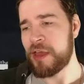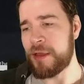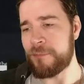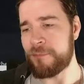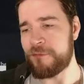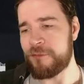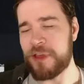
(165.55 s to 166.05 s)

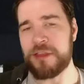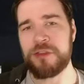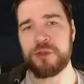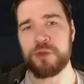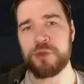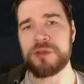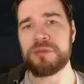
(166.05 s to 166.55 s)
ähm,
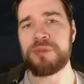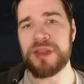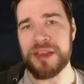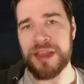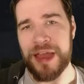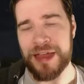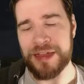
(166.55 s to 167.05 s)
Festungen
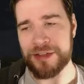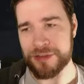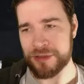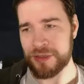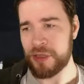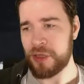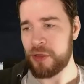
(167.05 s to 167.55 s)

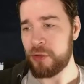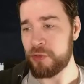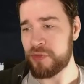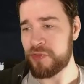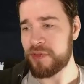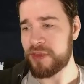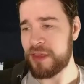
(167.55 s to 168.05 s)
belagern
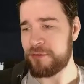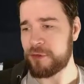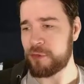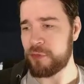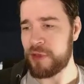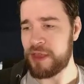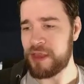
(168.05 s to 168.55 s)
und sich
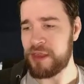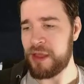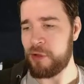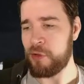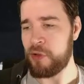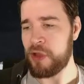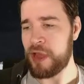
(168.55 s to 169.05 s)
eventuell
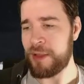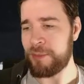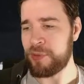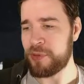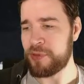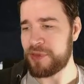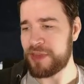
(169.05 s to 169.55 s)
auch
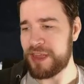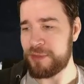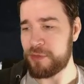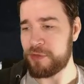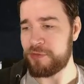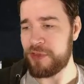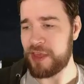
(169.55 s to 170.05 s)

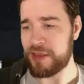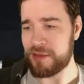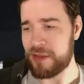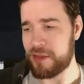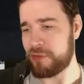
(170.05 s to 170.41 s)
abnehmen werden,